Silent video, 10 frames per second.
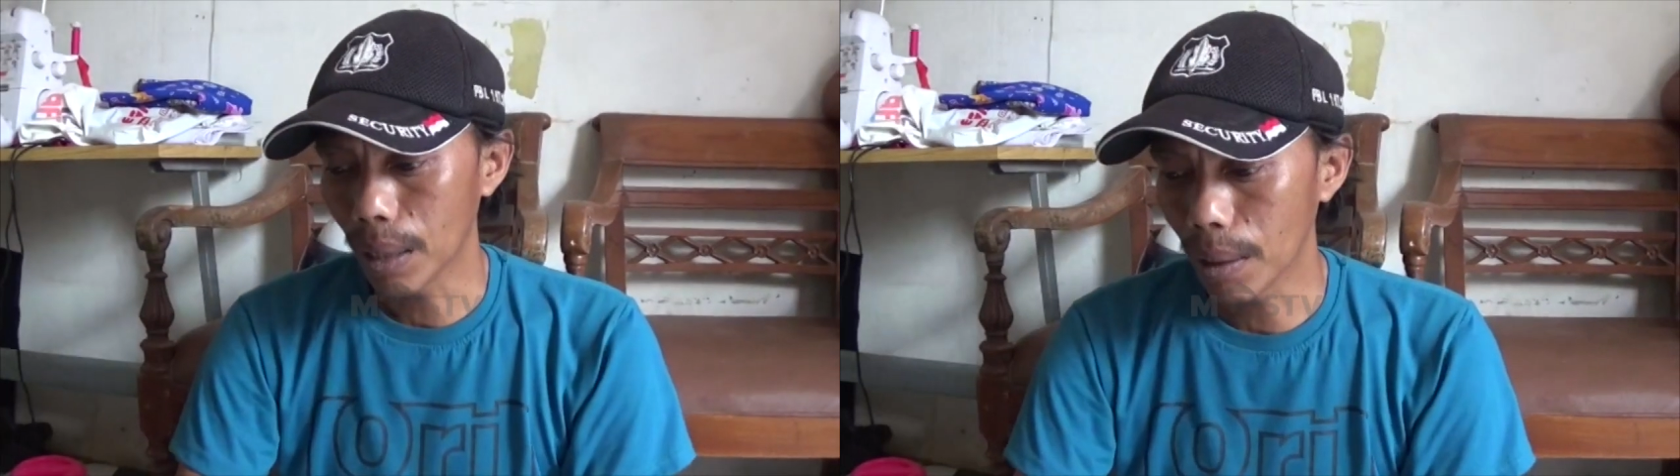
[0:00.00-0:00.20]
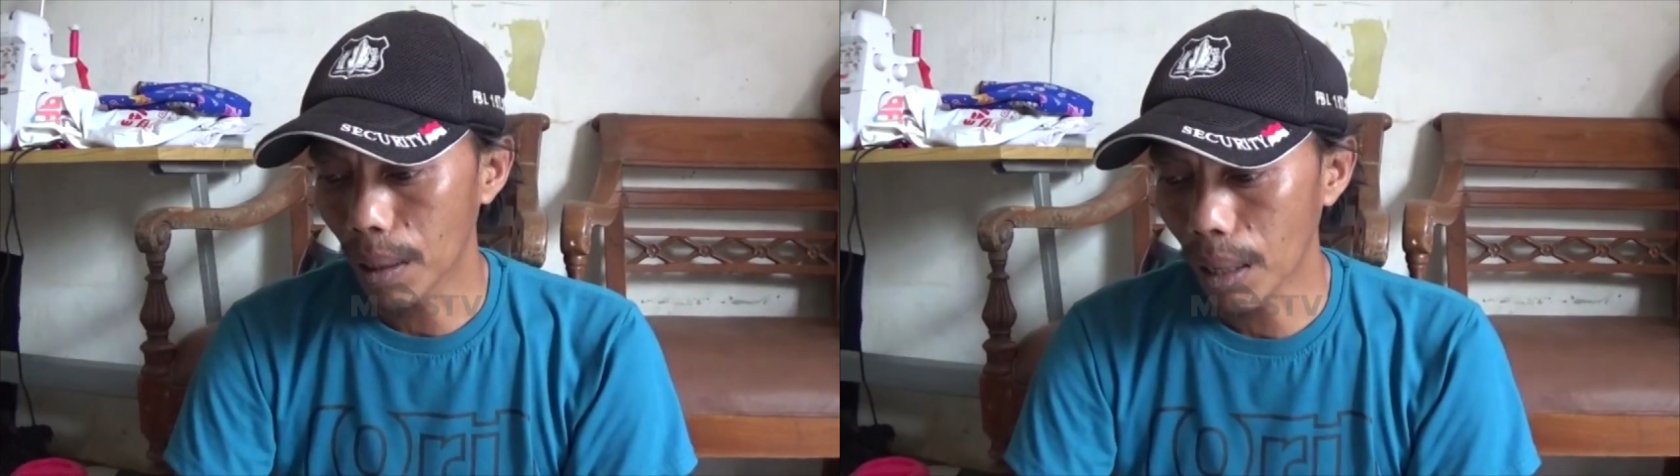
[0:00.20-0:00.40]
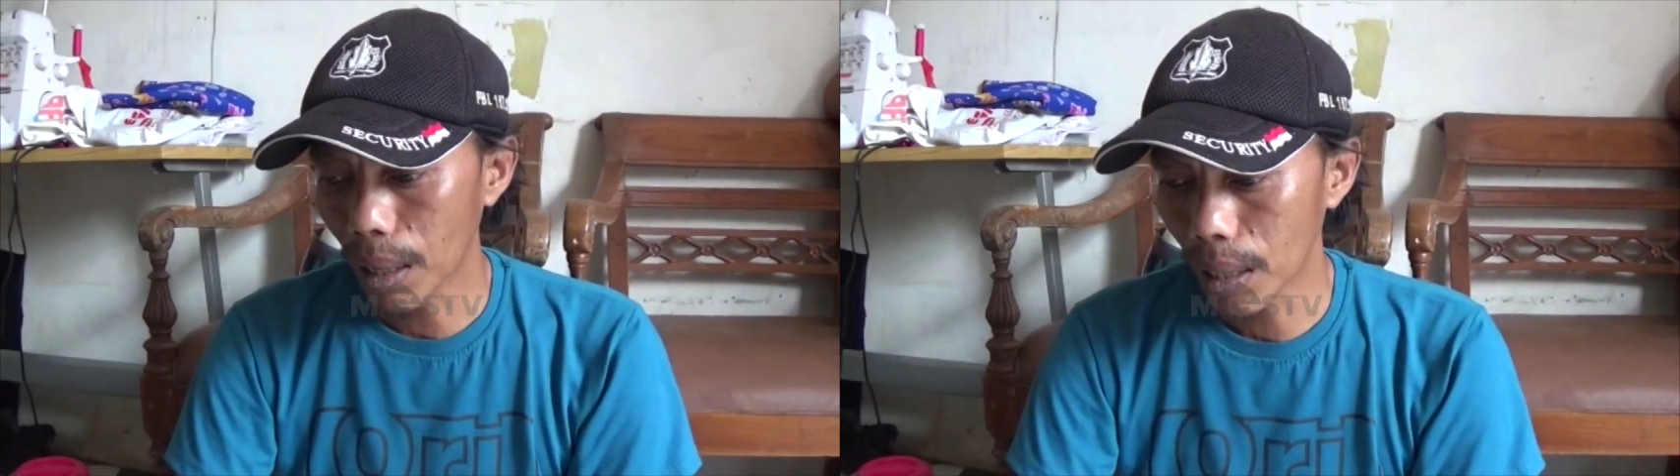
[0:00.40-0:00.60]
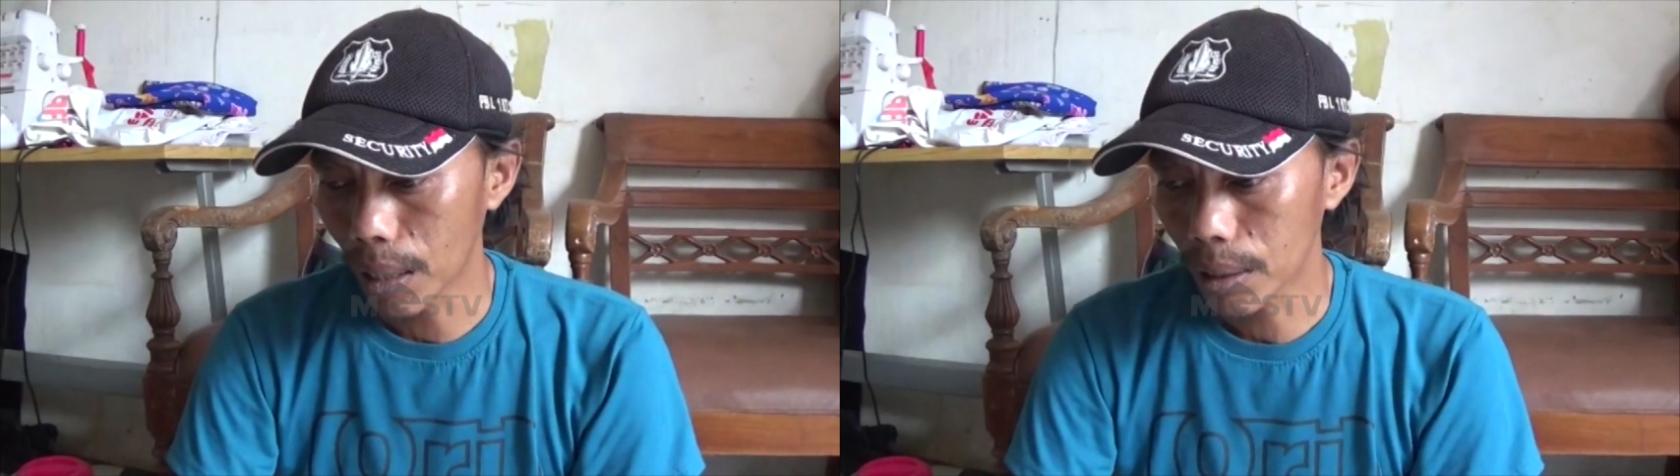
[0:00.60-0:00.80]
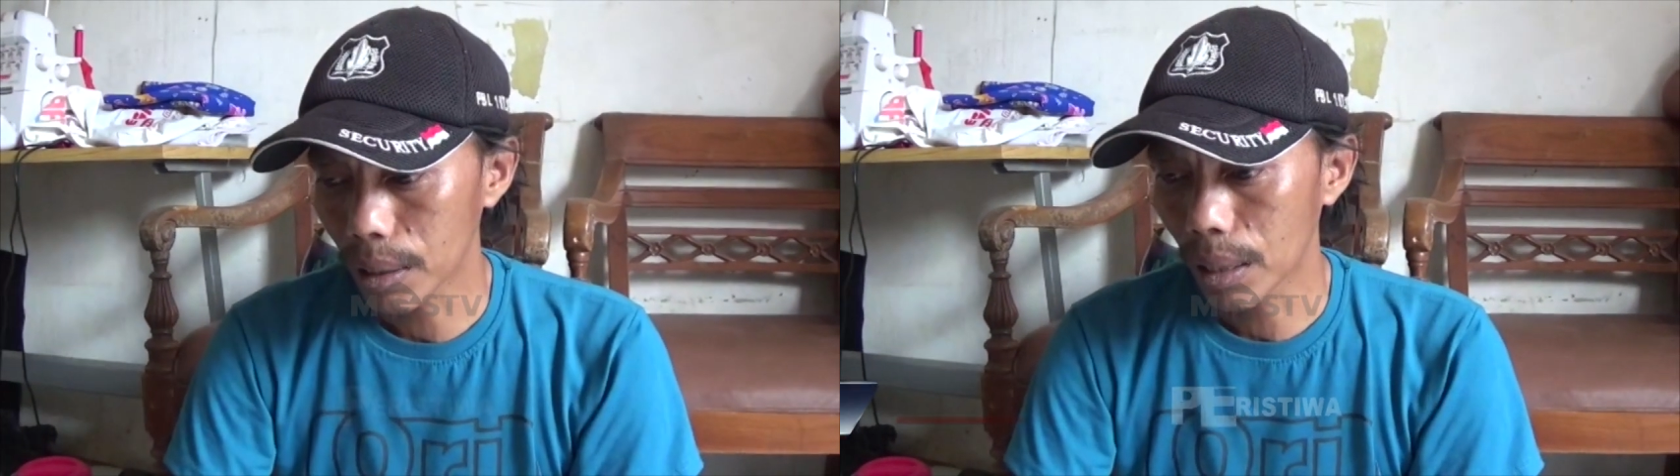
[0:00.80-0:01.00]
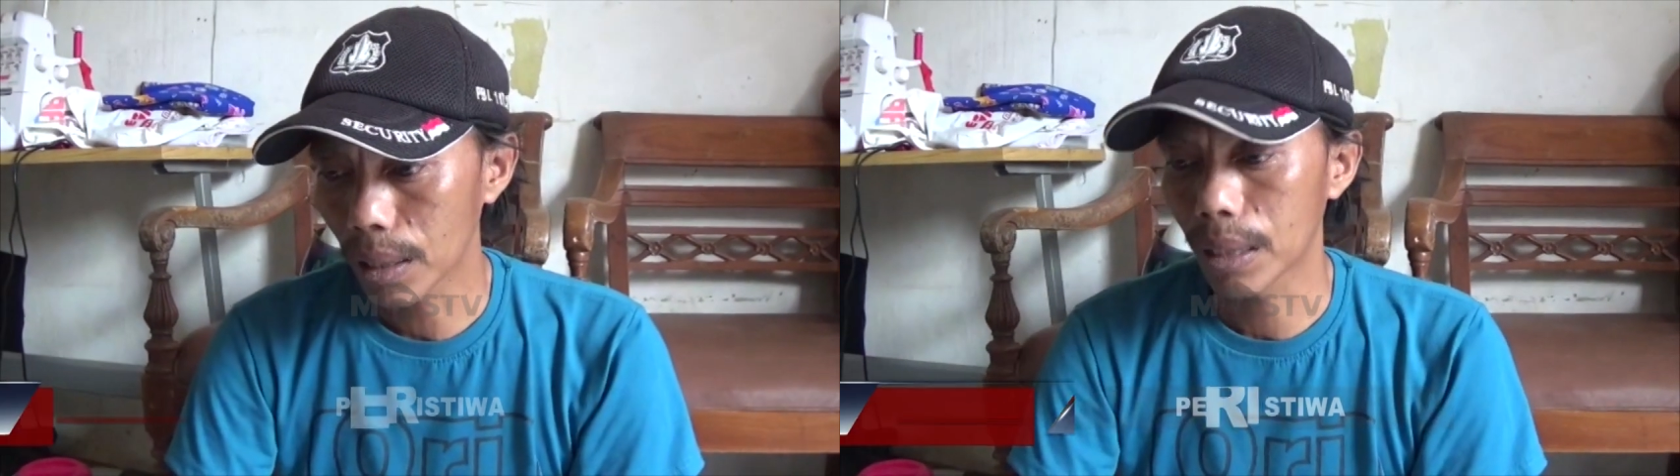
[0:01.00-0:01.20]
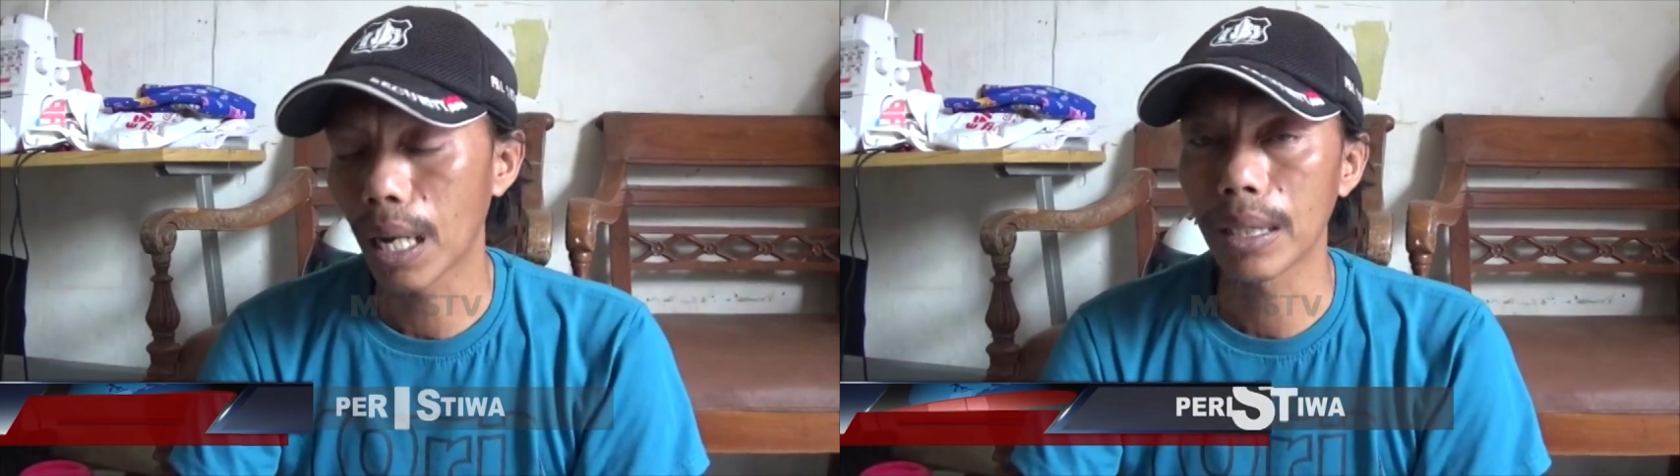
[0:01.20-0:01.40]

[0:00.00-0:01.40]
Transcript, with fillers: Uh, setengah